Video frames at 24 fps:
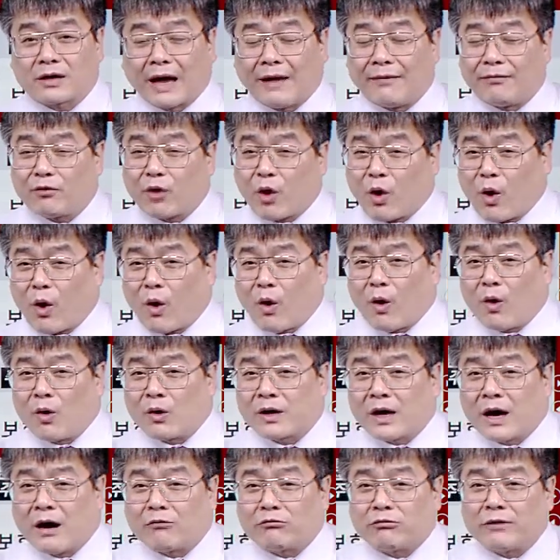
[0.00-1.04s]

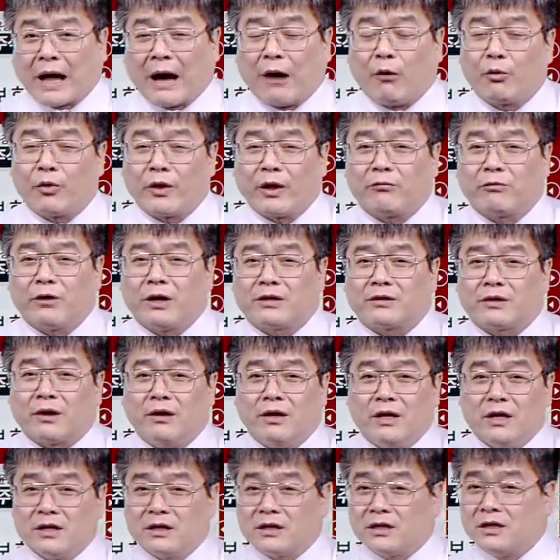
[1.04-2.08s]
단독해갖고 나온다고 해서
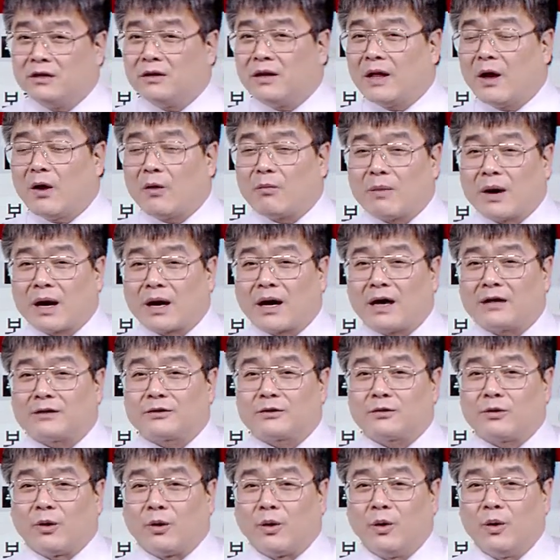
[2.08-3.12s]
그 내용만
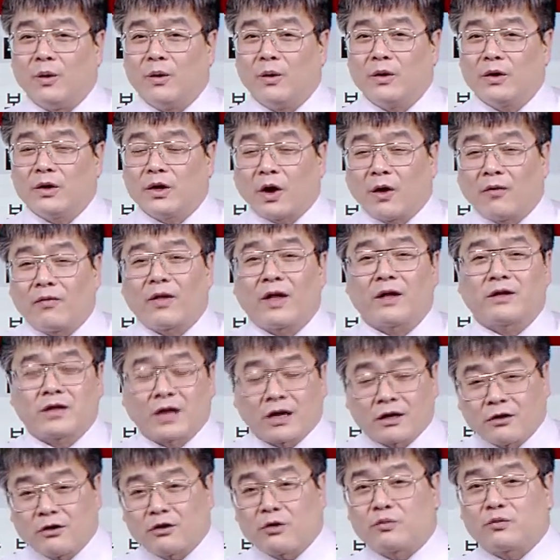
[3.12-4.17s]
가지고
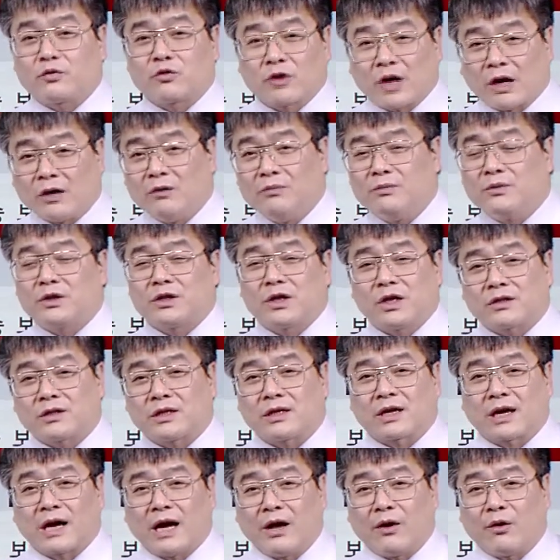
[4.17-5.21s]
현대차 그룹주가
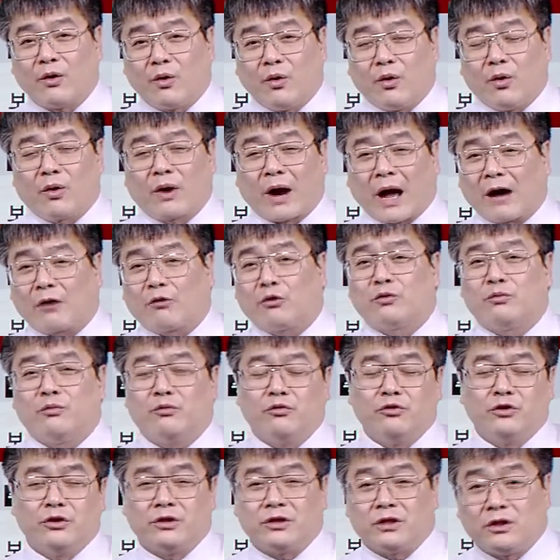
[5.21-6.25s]
움직였을까요? 라고
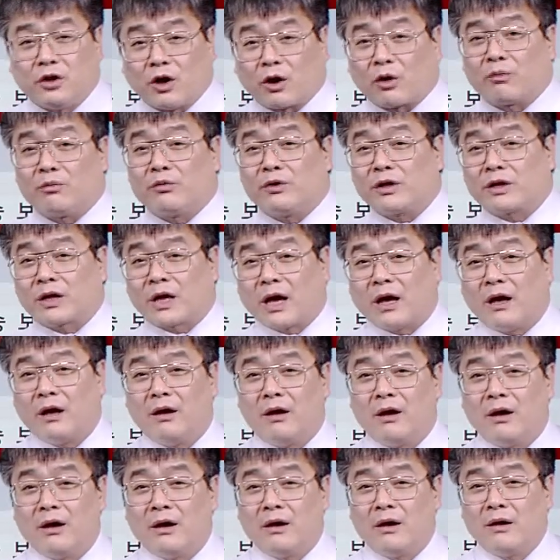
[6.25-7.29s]
여러분들께
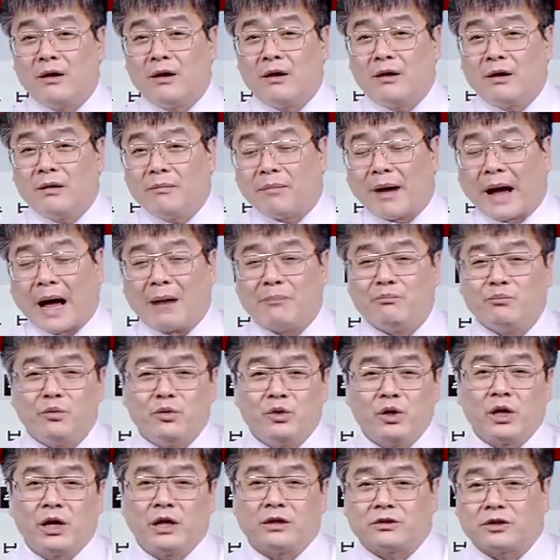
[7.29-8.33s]

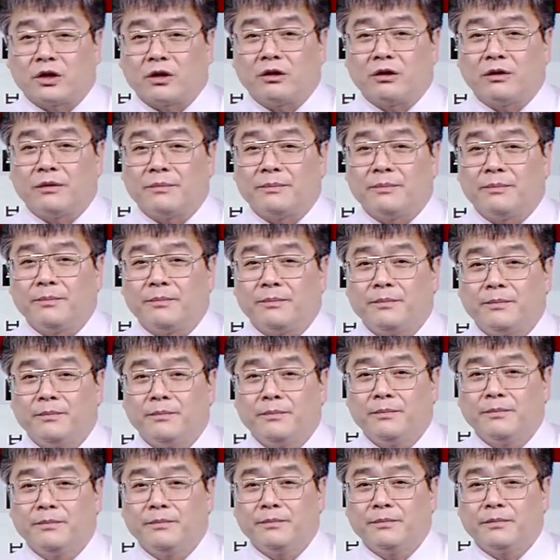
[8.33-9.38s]
반문을 했죠.
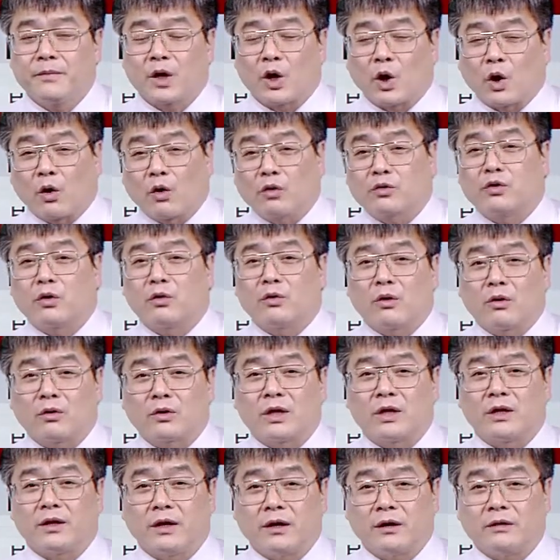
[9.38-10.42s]
결론적으로
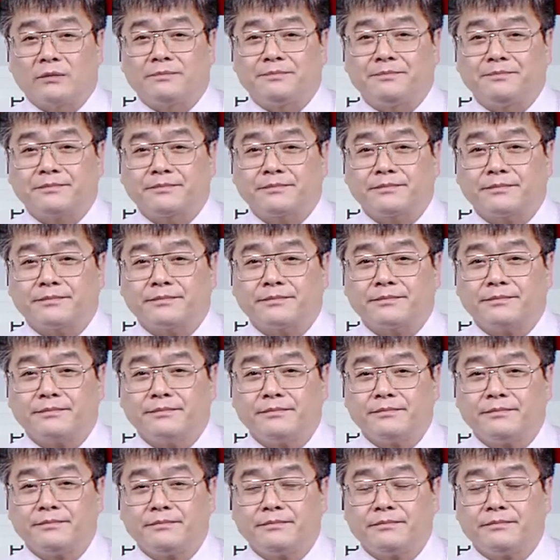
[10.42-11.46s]
어떻게 돼요?
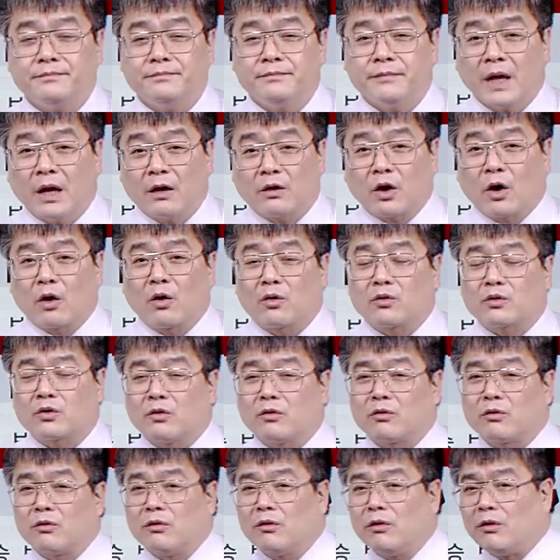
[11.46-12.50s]

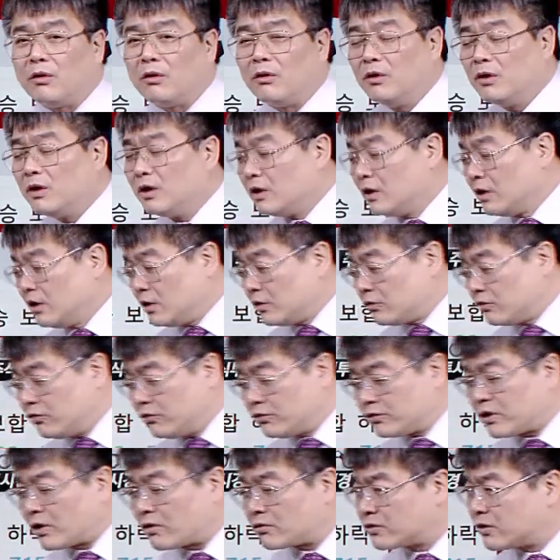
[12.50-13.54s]
결론적으로
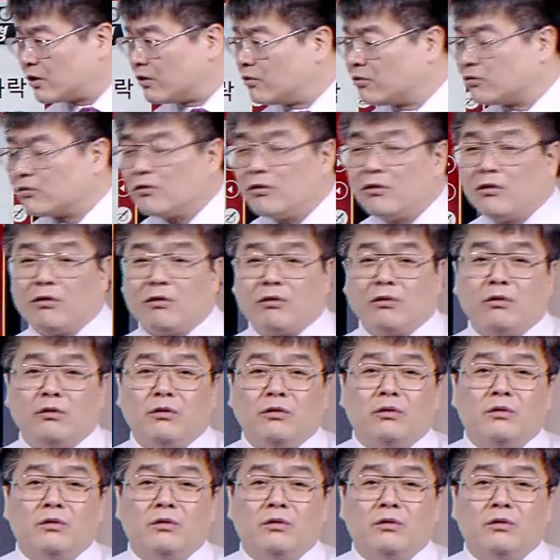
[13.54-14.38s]
누적적으로